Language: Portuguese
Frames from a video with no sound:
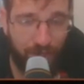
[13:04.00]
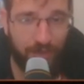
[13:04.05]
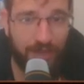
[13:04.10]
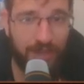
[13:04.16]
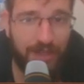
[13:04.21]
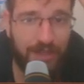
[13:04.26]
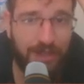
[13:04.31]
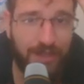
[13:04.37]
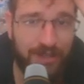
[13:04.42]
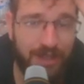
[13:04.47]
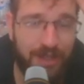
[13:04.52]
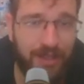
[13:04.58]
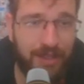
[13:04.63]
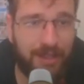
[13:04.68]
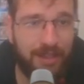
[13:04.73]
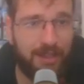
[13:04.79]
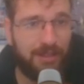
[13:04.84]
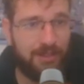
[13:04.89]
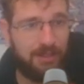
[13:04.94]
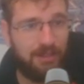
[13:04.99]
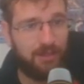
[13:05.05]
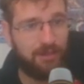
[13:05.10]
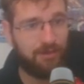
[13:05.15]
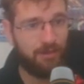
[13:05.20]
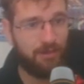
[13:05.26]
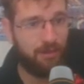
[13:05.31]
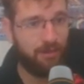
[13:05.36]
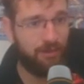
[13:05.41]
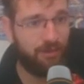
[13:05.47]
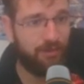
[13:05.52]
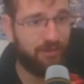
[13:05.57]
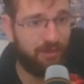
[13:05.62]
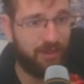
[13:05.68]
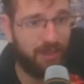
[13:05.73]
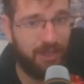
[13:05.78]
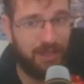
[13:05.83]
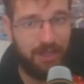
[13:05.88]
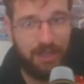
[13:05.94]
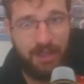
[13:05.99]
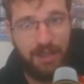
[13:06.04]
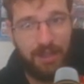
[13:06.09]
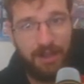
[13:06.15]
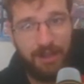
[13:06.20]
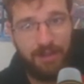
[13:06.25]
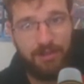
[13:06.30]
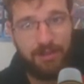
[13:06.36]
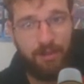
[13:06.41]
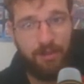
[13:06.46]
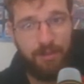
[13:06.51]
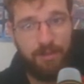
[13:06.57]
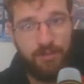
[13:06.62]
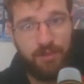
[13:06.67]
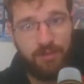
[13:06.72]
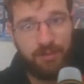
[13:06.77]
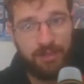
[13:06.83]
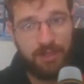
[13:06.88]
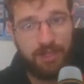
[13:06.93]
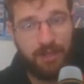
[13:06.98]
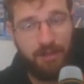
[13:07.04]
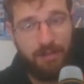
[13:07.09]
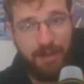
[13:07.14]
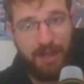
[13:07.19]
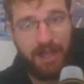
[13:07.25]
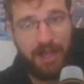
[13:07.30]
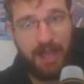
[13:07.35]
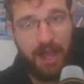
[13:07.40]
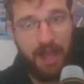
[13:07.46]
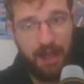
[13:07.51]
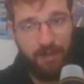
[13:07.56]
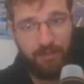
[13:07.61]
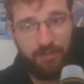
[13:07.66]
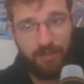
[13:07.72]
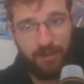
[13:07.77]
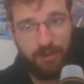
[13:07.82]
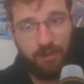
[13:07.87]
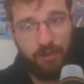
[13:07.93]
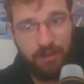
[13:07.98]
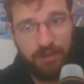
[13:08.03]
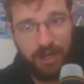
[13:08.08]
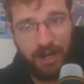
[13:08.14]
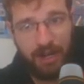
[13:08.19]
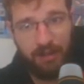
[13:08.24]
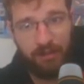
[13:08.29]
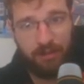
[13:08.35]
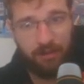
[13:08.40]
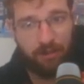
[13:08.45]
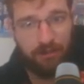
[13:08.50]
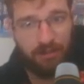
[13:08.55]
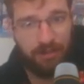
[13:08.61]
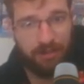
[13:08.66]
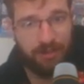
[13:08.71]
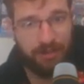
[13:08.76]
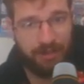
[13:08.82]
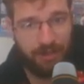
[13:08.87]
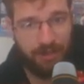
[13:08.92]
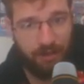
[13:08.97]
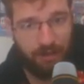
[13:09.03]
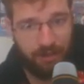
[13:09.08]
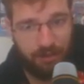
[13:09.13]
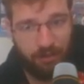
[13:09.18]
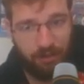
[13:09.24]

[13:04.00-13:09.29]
que que sai aqui, gente. Vamos ver se eu consigo pegar o dragão arco-íris, que eu acho que é o